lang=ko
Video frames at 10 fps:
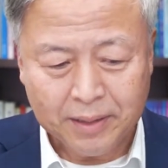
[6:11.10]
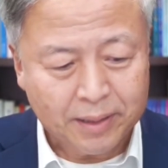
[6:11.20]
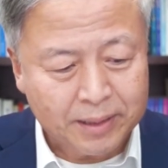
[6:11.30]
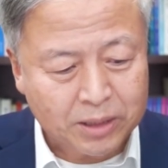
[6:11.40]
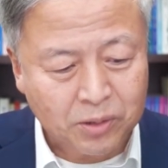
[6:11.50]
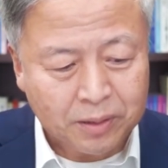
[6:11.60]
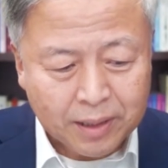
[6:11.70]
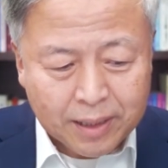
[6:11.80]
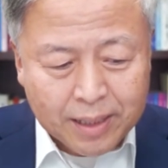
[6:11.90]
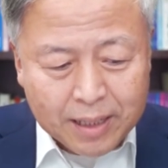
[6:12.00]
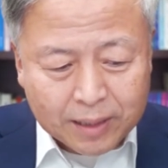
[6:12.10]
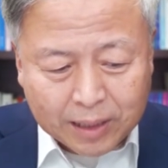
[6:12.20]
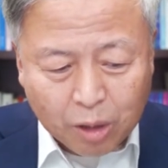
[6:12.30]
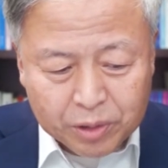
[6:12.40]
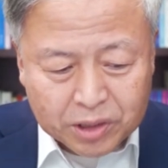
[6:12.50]
그래서
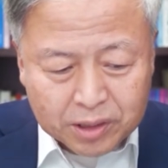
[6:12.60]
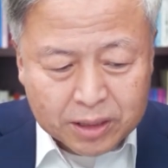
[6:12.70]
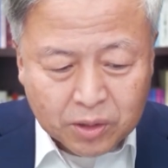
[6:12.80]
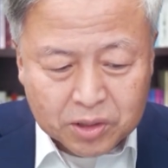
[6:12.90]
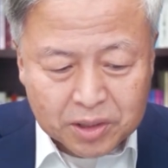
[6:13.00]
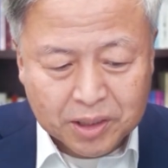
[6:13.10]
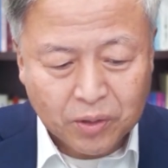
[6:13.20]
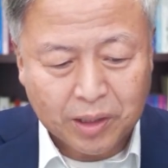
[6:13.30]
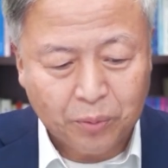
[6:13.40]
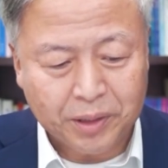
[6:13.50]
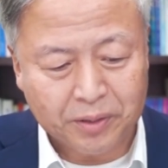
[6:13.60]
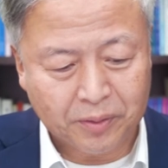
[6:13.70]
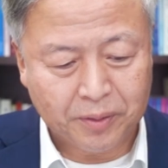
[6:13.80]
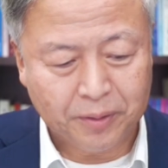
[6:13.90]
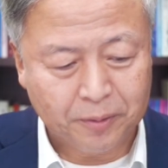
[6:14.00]
다윗은 그것을 기억하고 있는
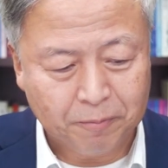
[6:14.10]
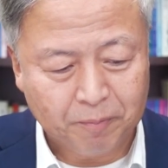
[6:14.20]
거예요.